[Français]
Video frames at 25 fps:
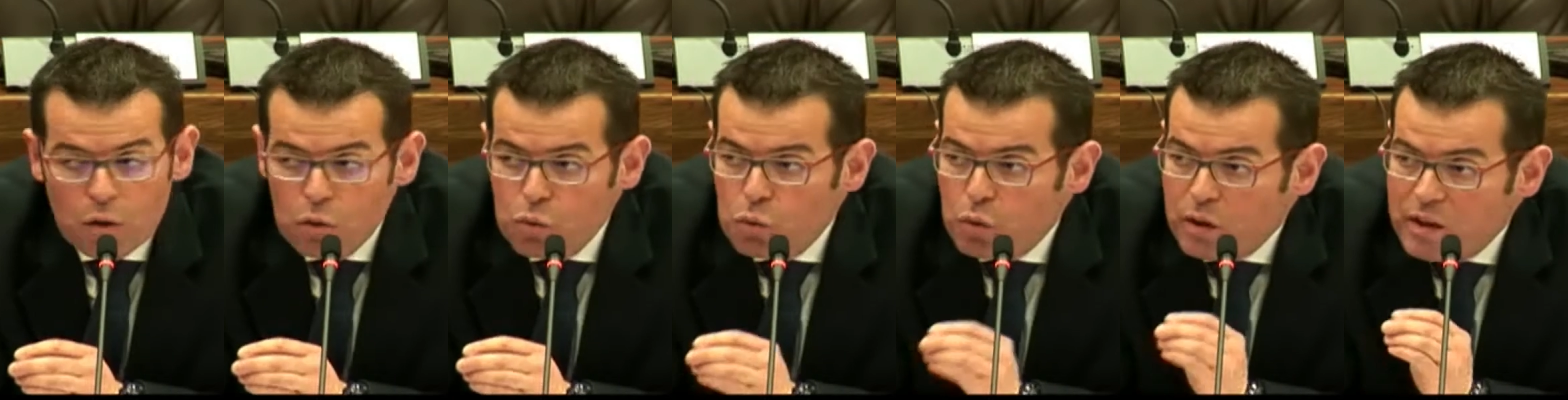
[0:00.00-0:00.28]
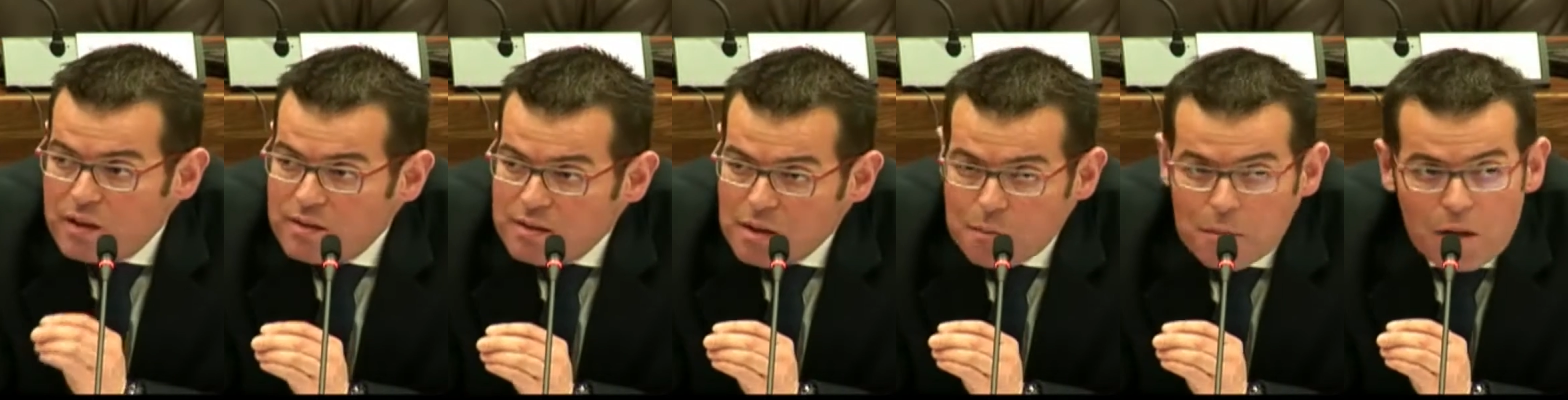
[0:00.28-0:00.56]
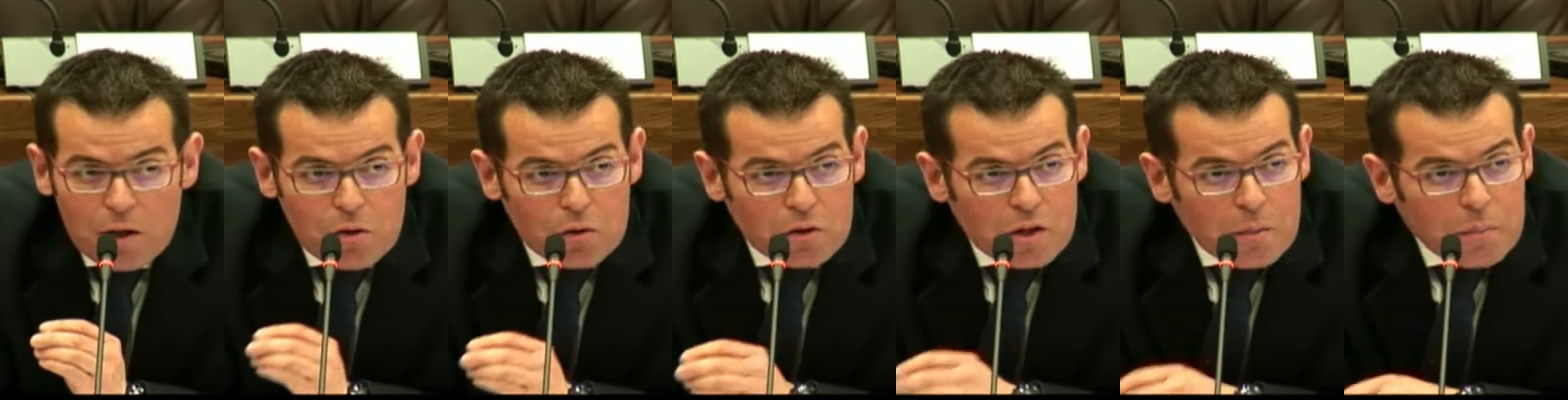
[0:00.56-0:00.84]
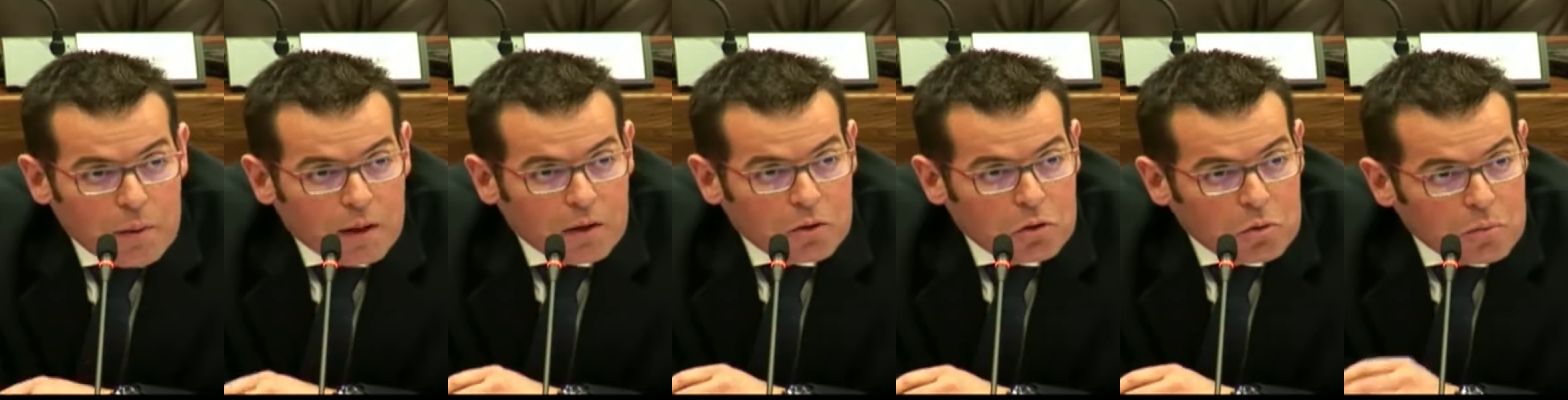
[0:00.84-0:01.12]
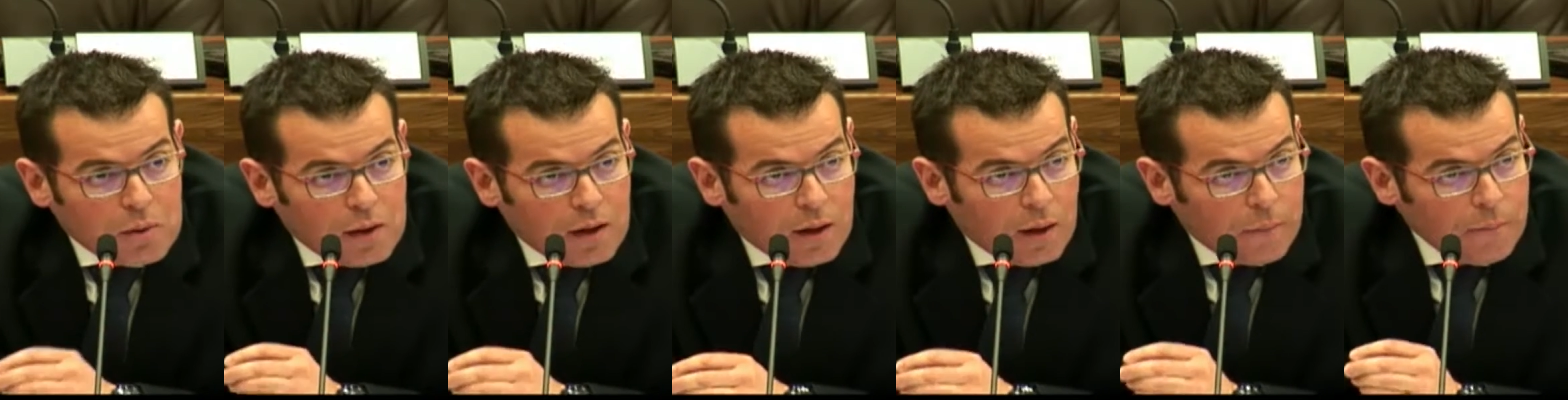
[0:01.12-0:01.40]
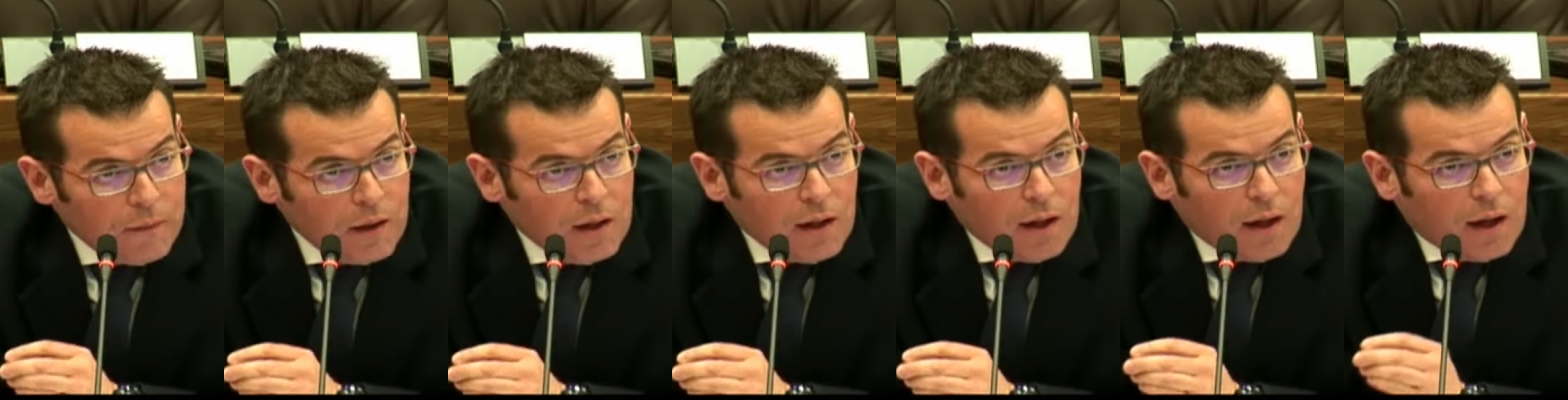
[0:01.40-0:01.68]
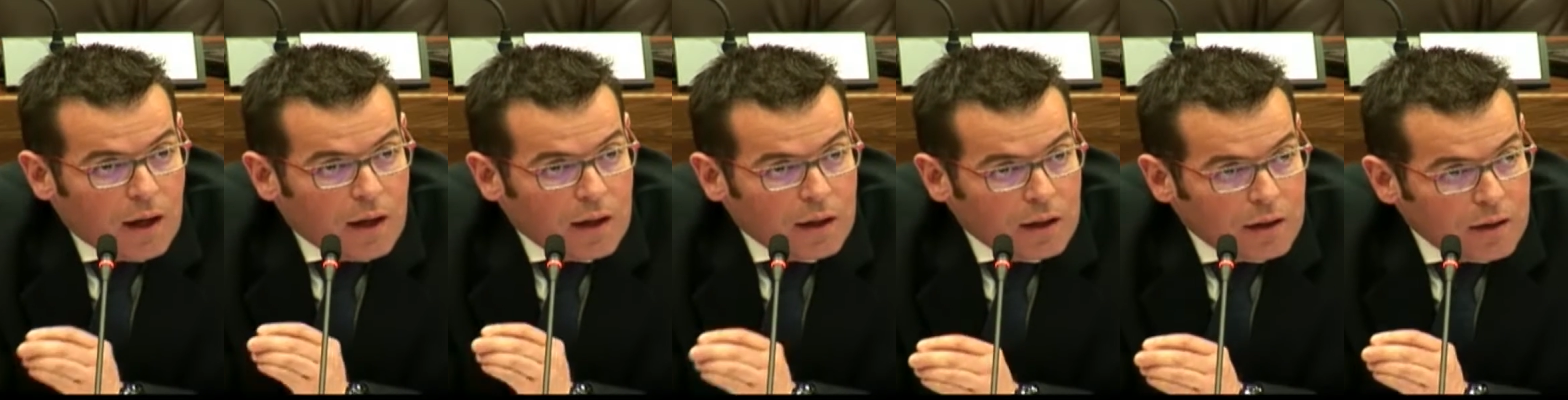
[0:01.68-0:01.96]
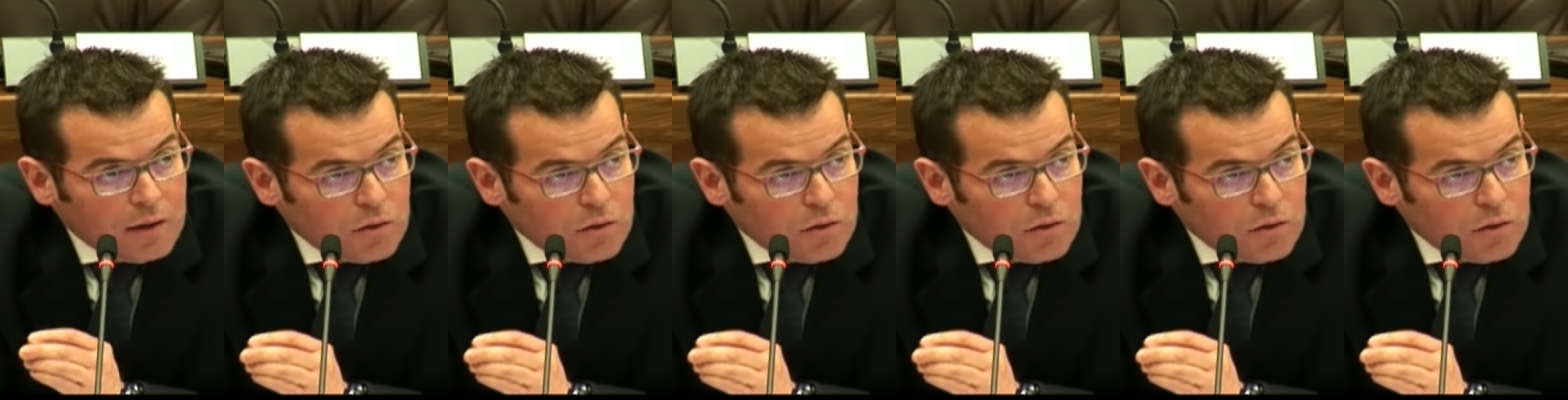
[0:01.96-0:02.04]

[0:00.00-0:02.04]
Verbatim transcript: où récemment le département a,